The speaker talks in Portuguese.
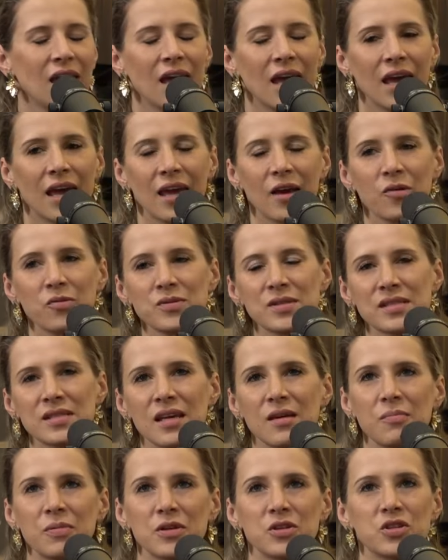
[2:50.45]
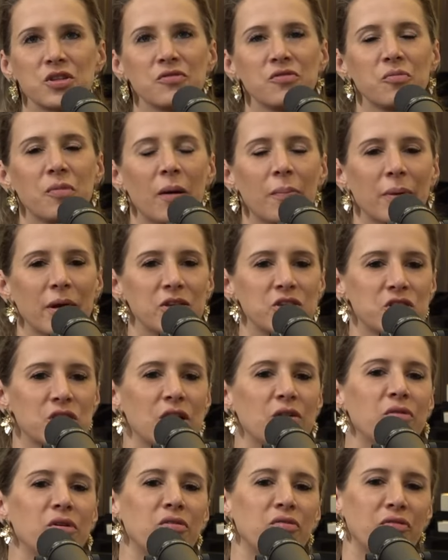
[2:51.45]
Eu sempre tive uma
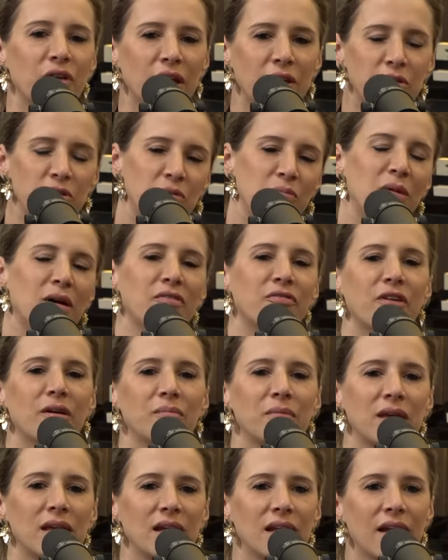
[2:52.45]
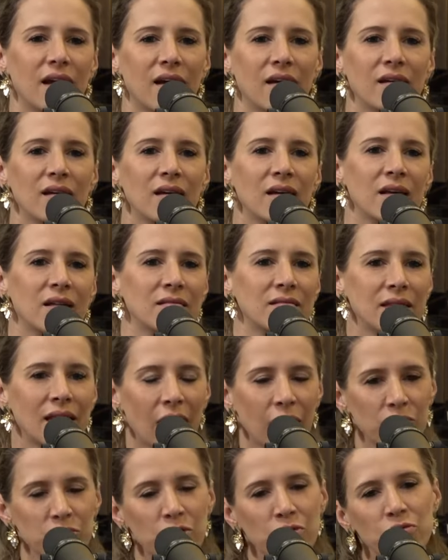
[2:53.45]
paixão, eu venho de uma família
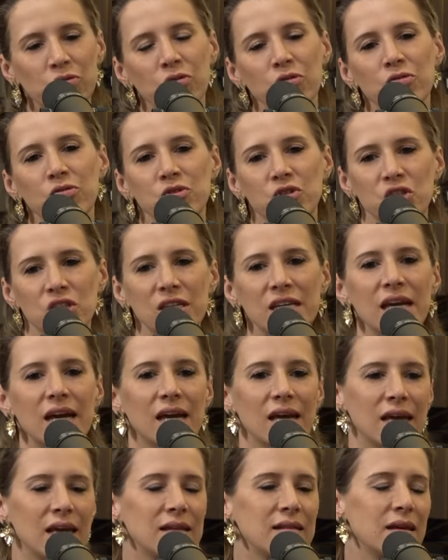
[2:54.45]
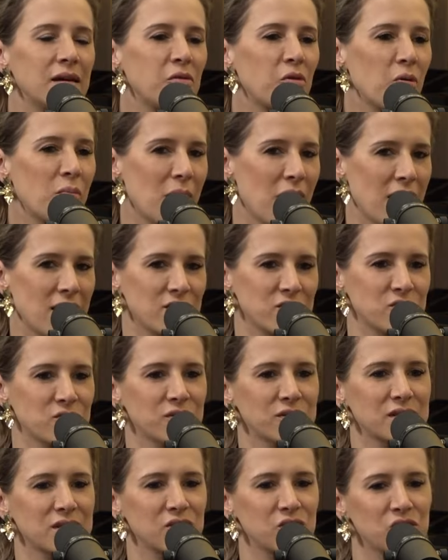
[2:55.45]
da odontologia e de comércio,
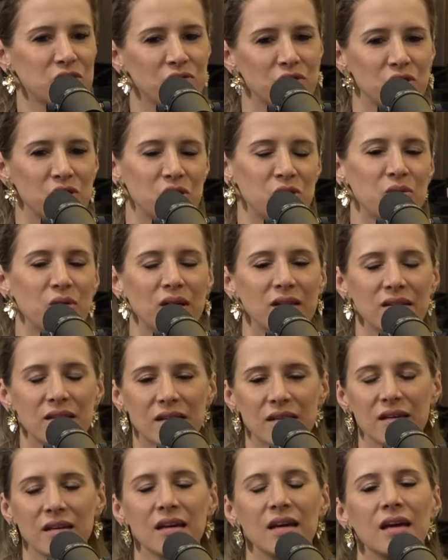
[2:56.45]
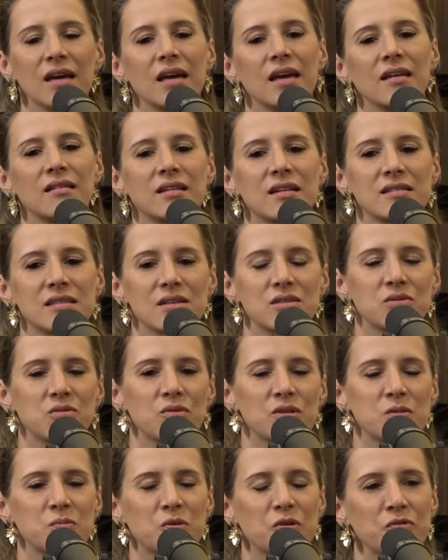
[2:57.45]
que se dividiu entre, entre essas
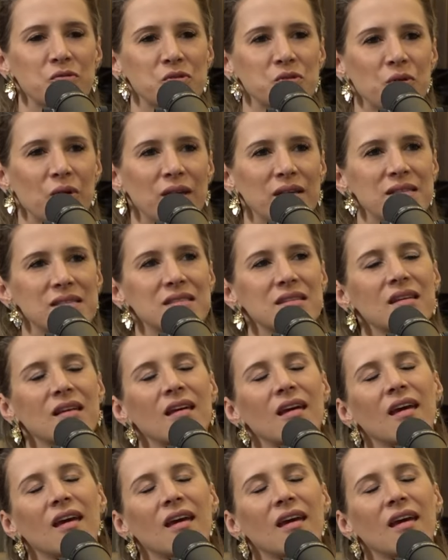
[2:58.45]
duas profissões.